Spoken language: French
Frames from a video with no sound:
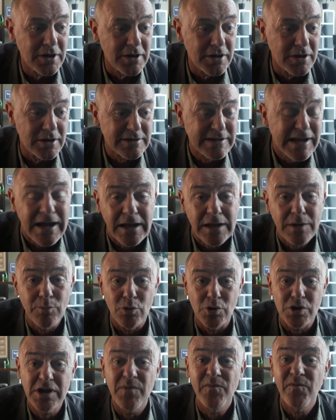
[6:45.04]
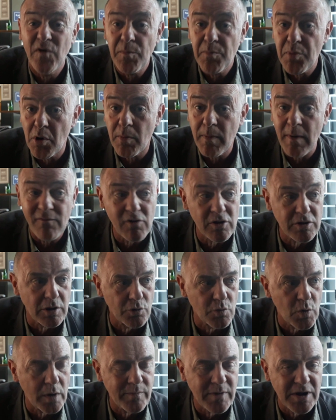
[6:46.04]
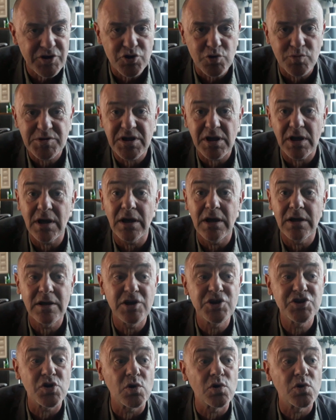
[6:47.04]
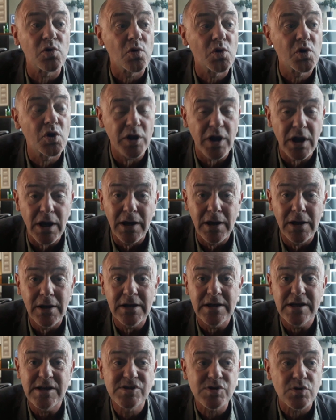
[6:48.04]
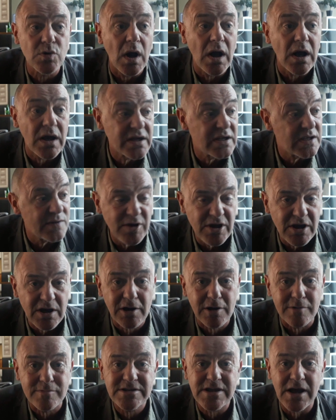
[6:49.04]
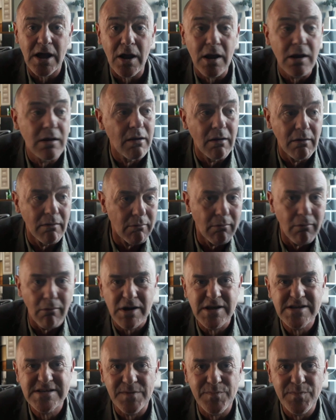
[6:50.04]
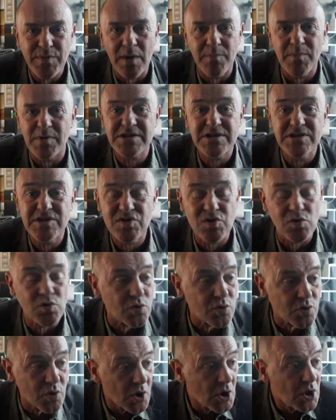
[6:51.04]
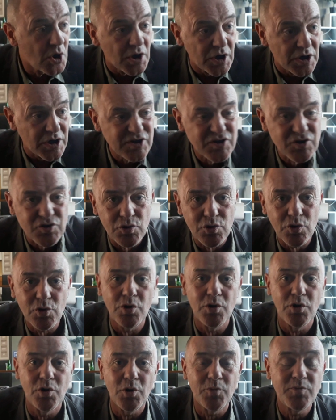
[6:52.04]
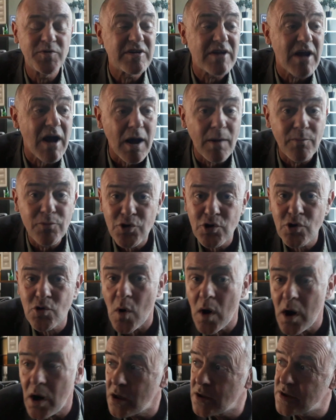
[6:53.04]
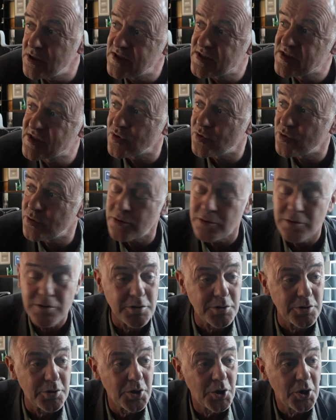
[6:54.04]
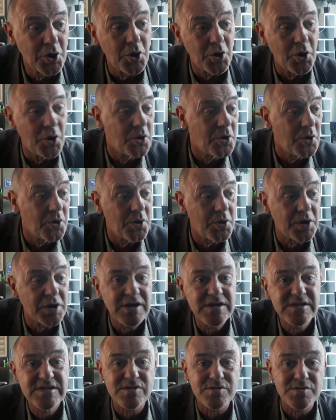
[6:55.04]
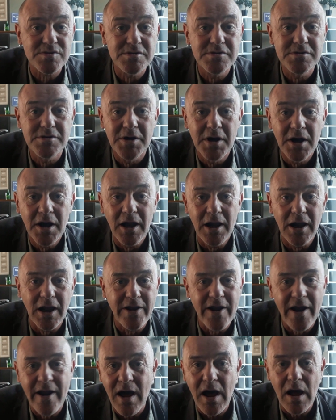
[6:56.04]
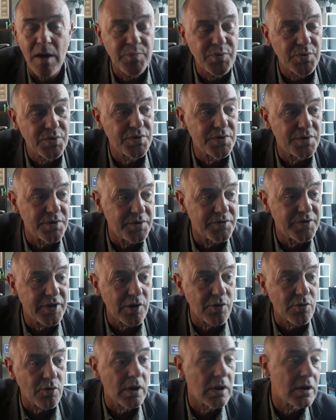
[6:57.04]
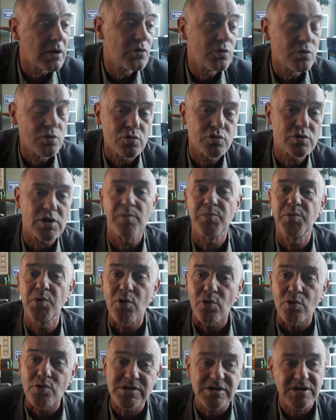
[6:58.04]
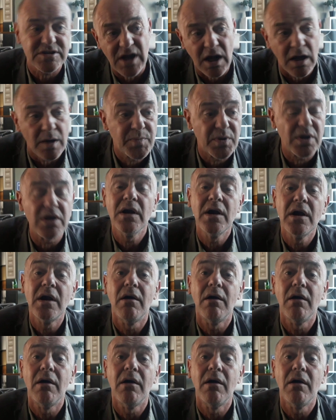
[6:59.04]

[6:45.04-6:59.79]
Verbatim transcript: euh, terrible, qui me fait peur parfois dans le One Man Show, parce qu'il y a des, gens qu'on connaît, ils ont un gimmick comme ça, on les aime bien parce qu'ils sont, ils sont le, petit arabe du coin, ils sont, euh, euh, ils sont la un peu délurée, ou l'autre un peu grosse, etc. Puis